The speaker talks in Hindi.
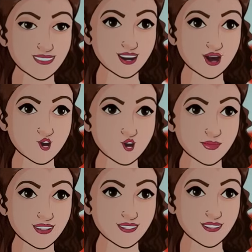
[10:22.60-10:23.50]
मैं किसी के
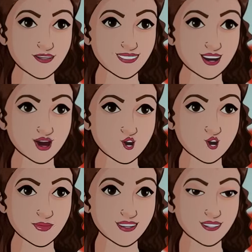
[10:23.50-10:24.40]
साथ रहूं किसी से
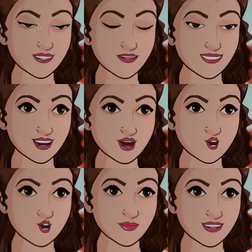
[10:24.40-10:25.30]
बात करूं तुम्हें
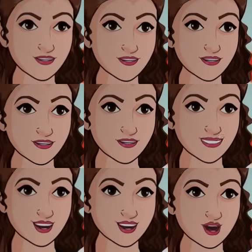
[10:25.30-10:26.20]
क्या मतलब
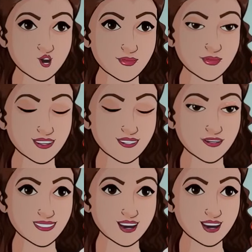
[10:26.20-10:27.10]
मैंने तुम्हें
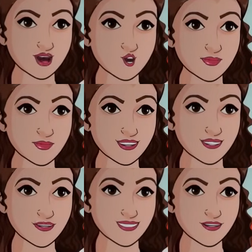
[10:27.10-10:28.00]
कहा था ना मुझसे बातें
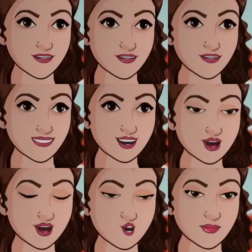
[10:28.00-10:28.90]
ना करो
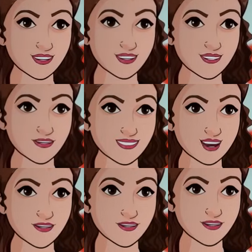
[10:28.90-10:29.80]
तुम्हें समझ नहीं
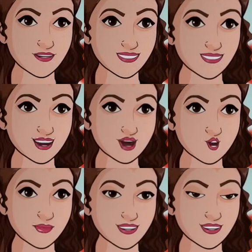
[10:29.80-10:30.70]
आता क्या अब
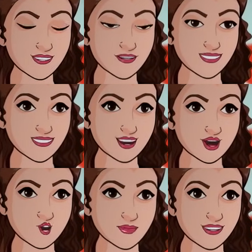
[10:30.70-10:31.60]
यहाँ पर तमाशा मत
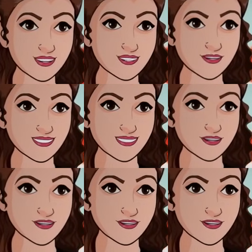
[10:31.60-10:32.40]
बनाओ मुझे जाने